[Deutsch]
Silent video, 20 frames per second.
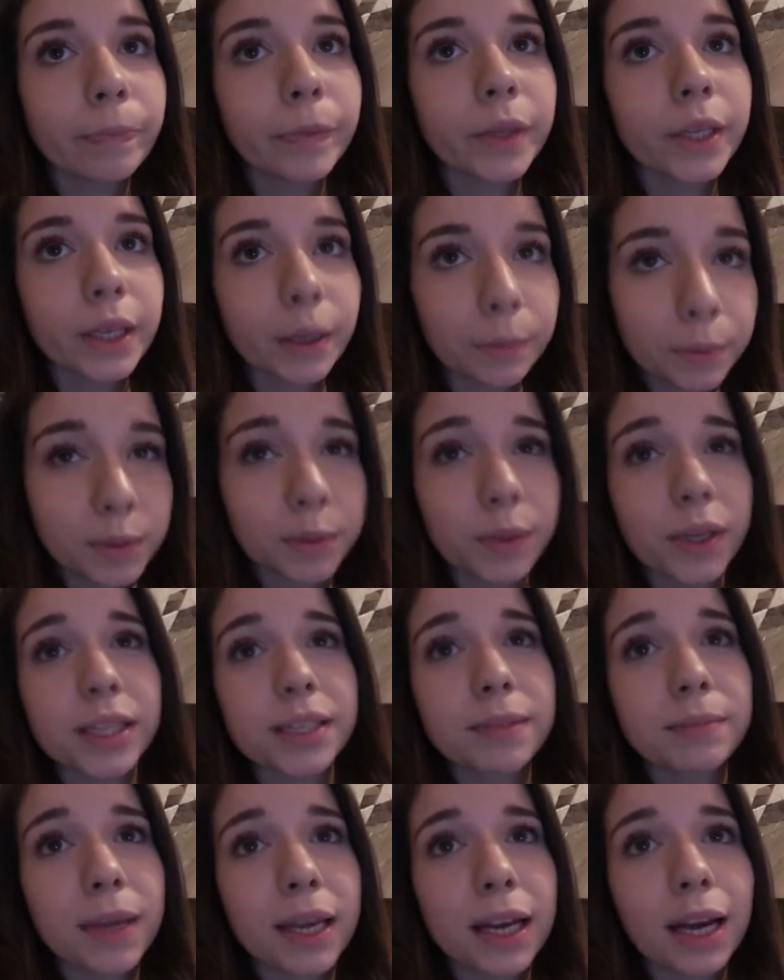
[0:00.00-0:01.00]
Ich habe zwar
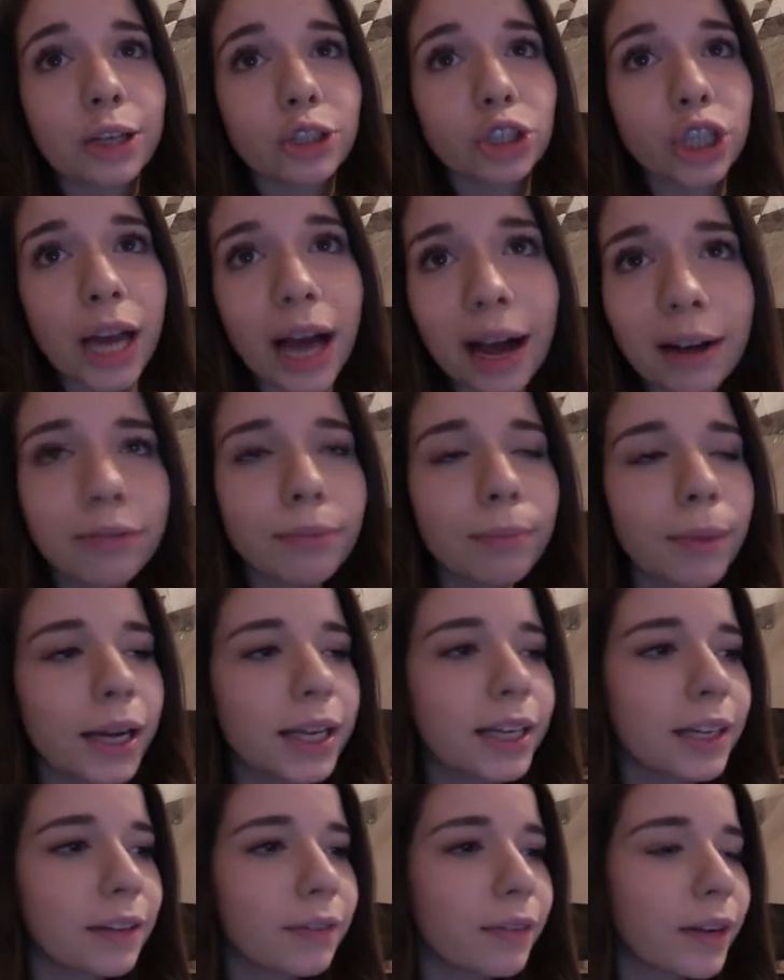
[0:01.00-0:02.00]
jetzt mega
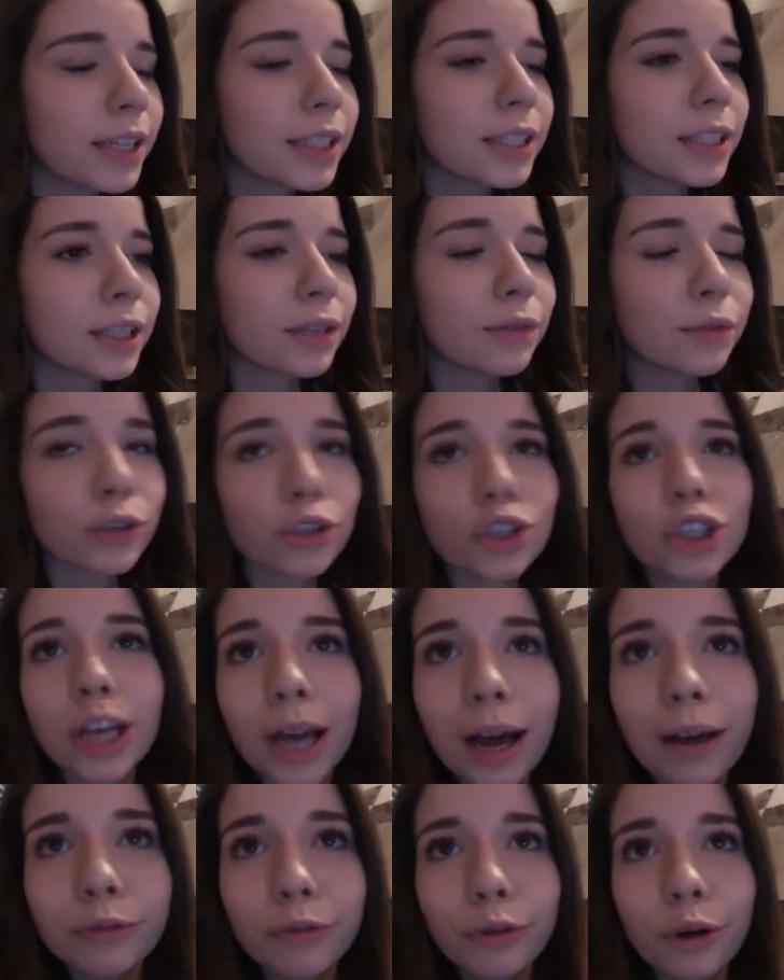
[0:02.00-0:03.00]
Schlafmangel, weil ich nicht viel
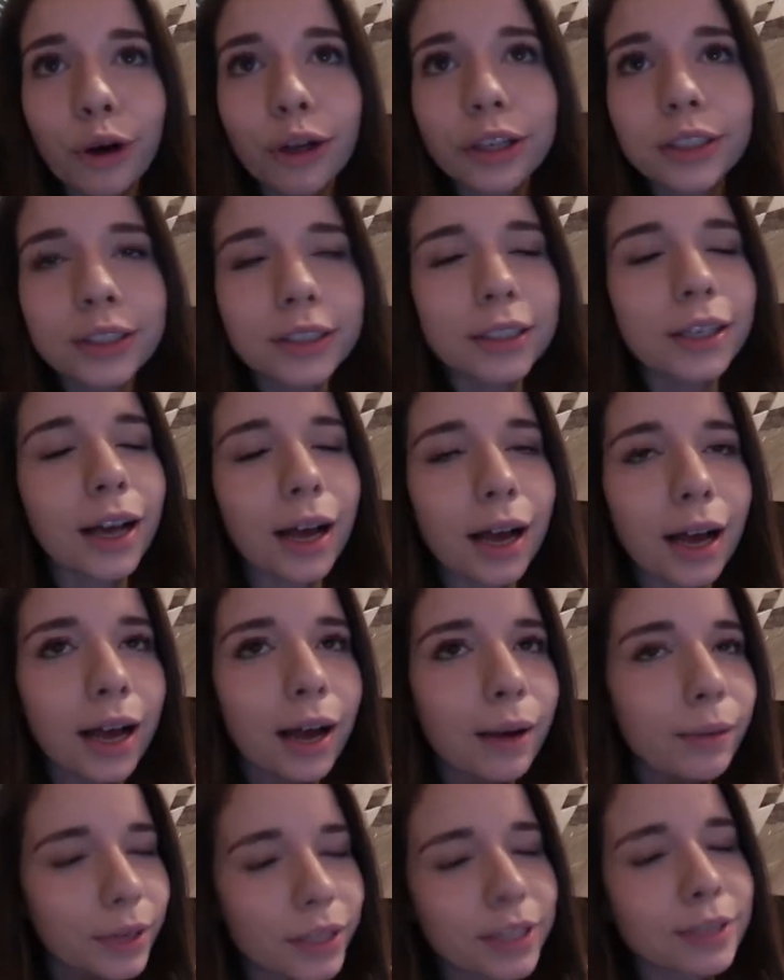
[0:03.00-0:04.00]
schlafen konnte,
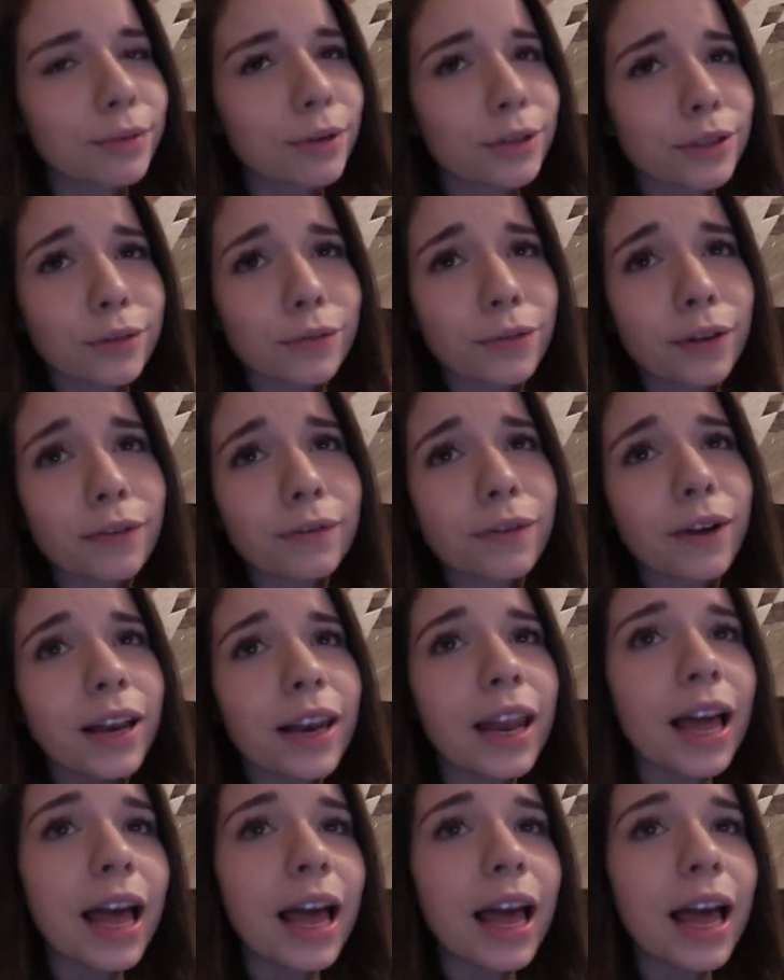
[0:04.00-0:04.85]
aber das war es auf jeden Fall